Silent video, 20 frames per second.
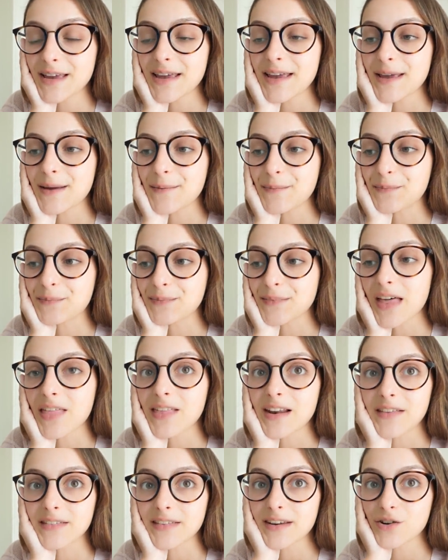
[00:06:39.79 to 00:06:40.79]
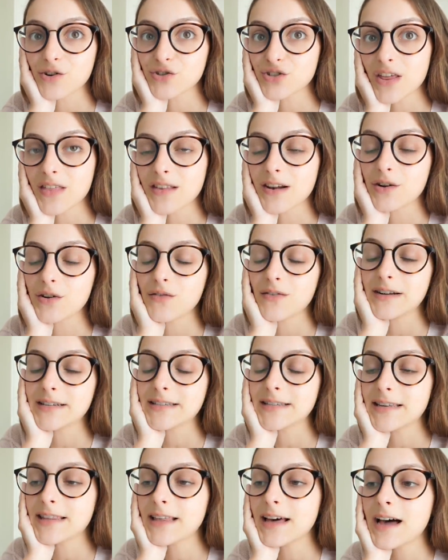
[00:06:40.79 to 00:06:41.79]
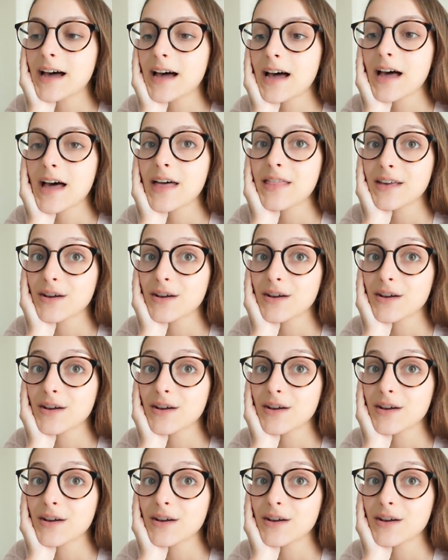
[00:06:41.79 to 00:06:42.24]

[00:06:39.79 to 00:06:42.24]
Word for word: em, adelantar cosas de la universidad,